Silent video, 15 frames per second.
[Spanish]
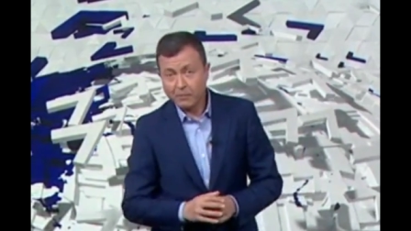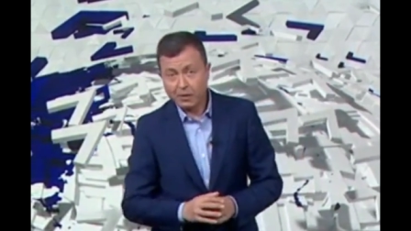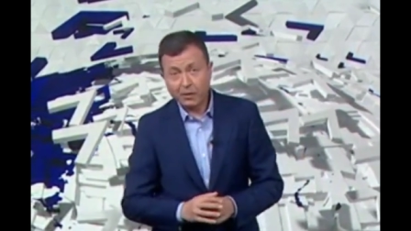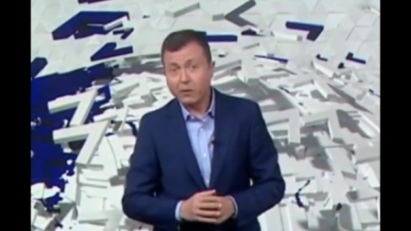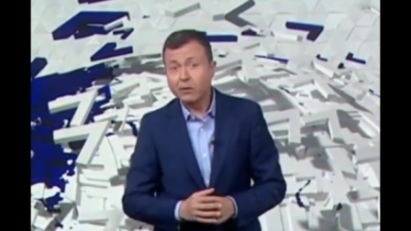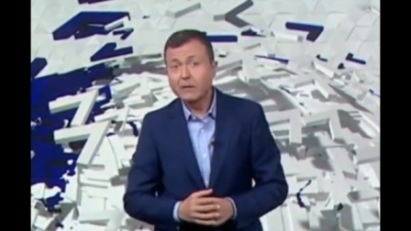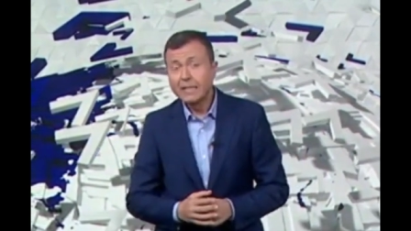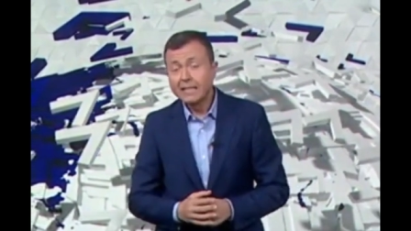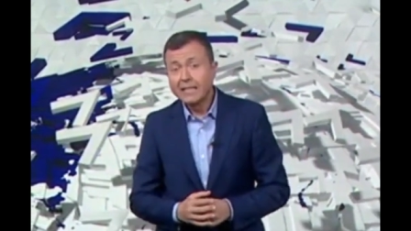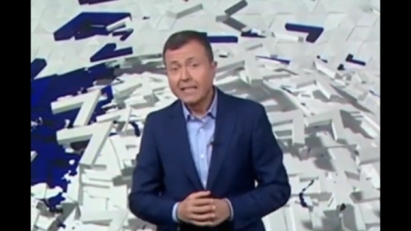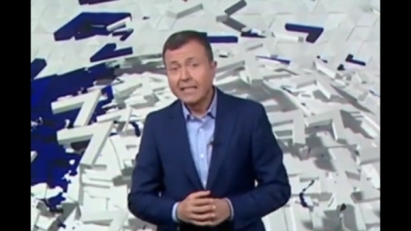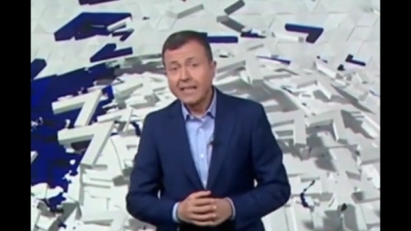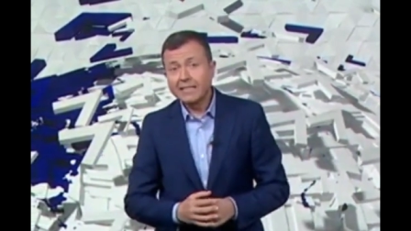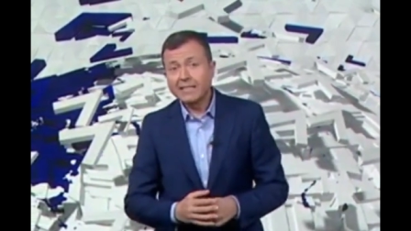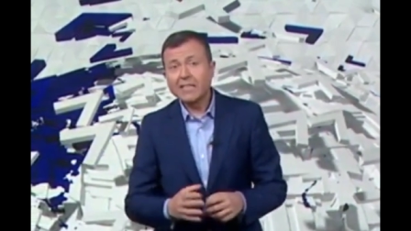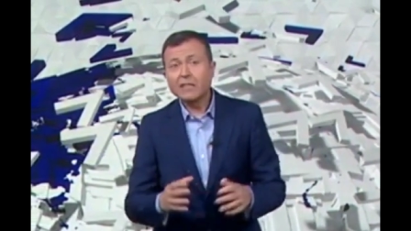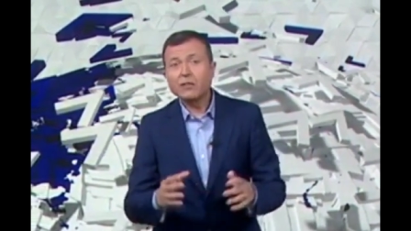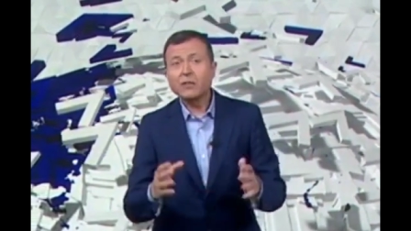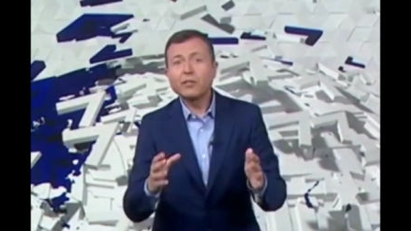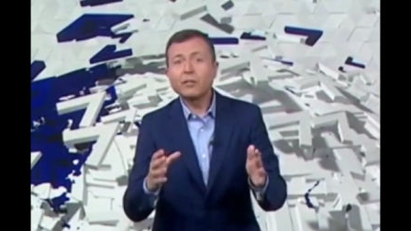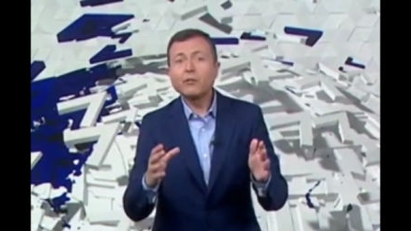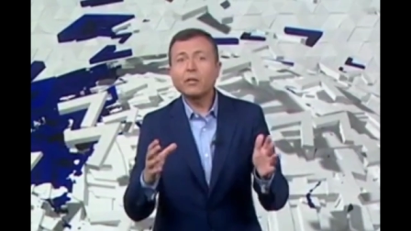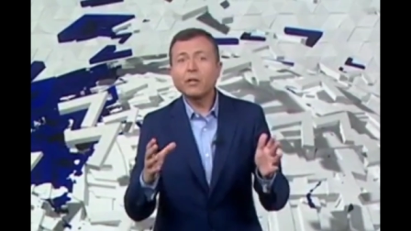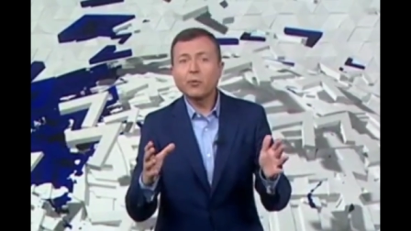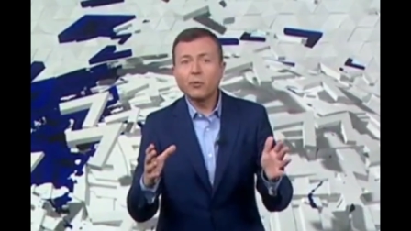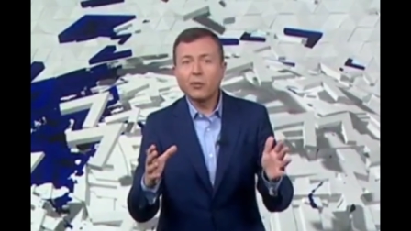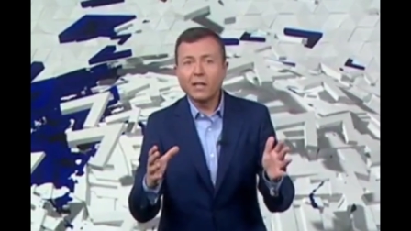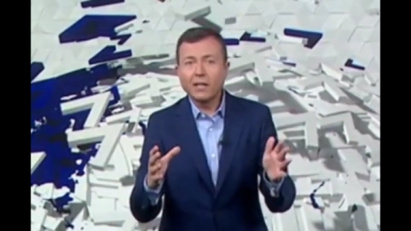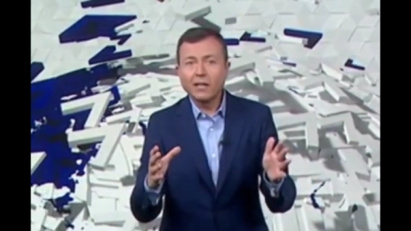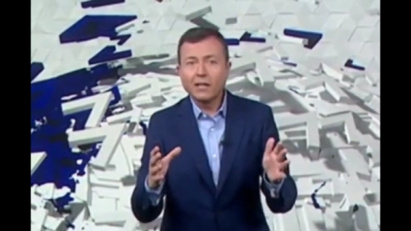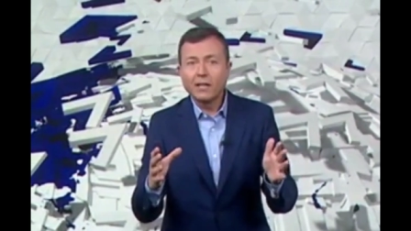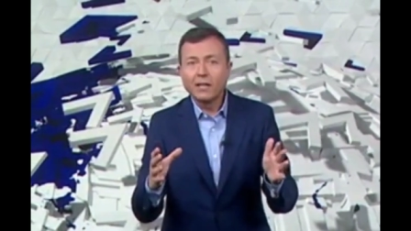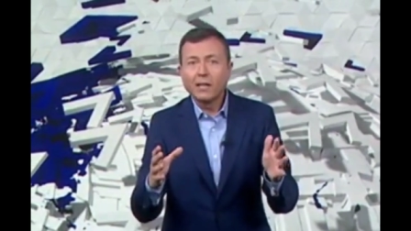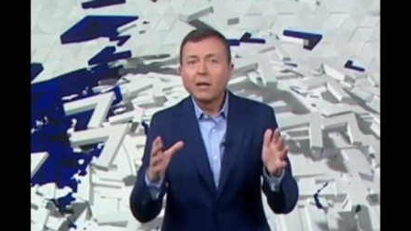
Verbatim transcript: Pero no, así que solicito ayuda.